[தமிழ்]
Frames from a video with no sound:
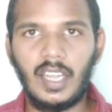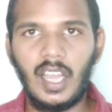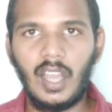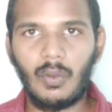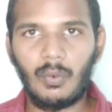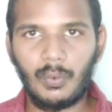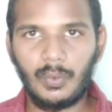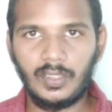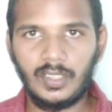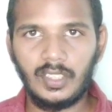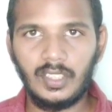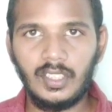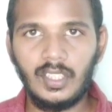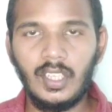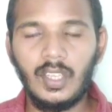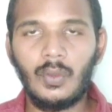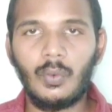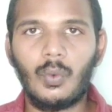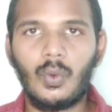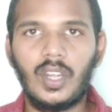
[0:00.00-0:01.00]
ஏன்னா அவங்க வந்து
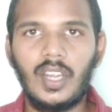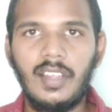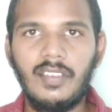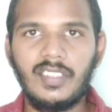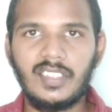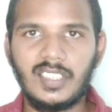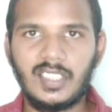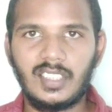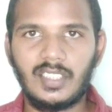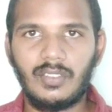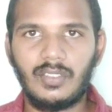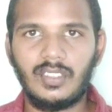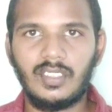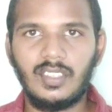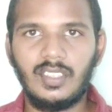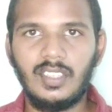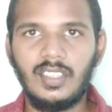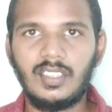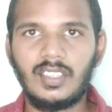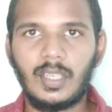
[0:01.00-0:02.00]
ஒரே விஷயத்த
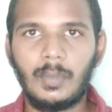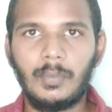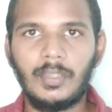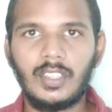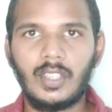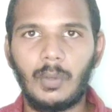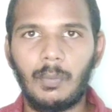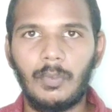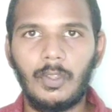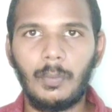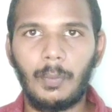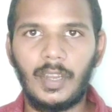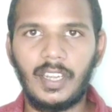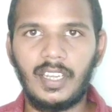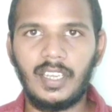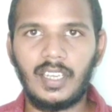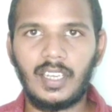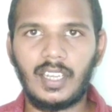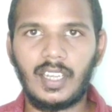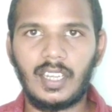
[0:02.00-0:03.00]
வந்து திரும்ப திரும்ப
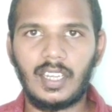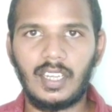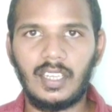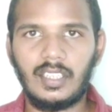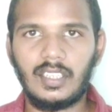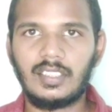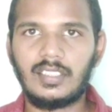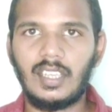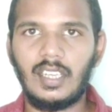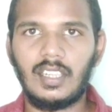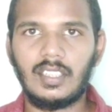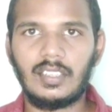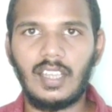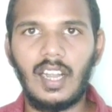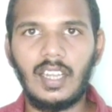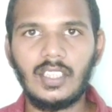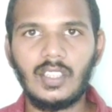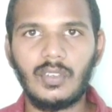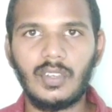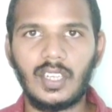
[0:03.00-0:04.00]
பண்ணிட்டு இருக்காங்க சா
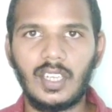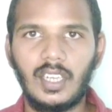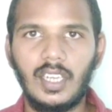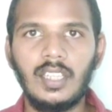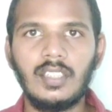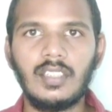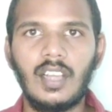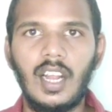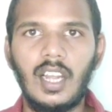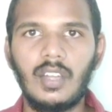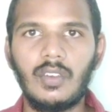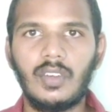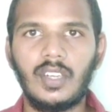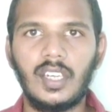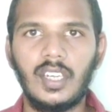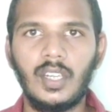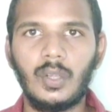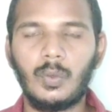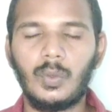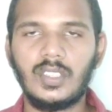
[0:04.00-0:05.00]
சால்ட் வாட்டர்னா சால்ட்
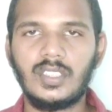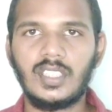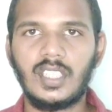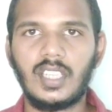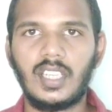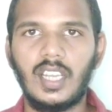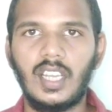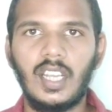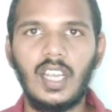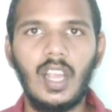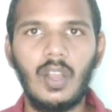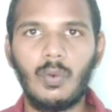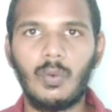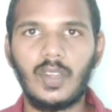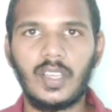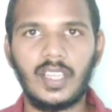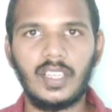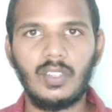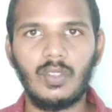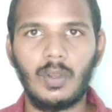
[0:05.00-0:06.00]
வாட்டர்லேயே குளிச்சுட்டு இருக்காங்க
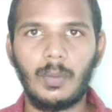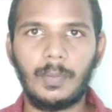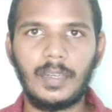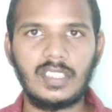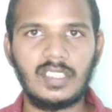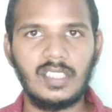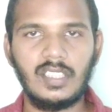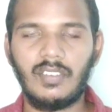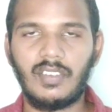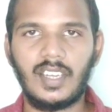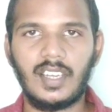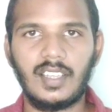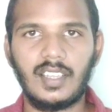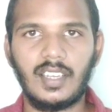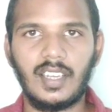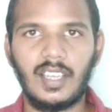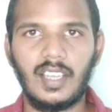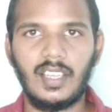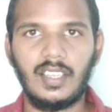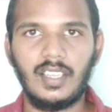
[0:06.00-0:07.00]
அவங்களுக்கு எந்த ஒரு பிரச்சனையும் வர்றது
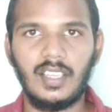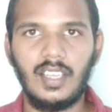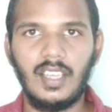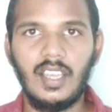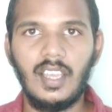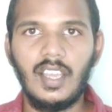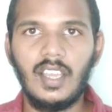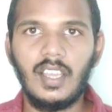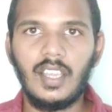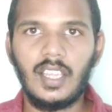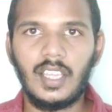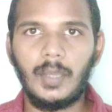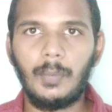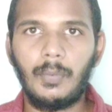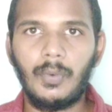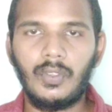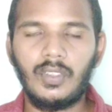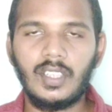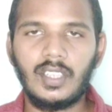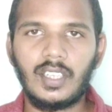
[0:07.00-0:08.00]
கிடையாது
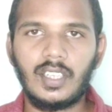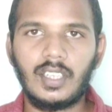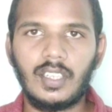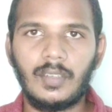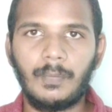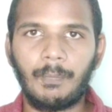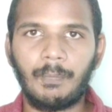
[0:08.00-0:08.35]
இப்போ வந்து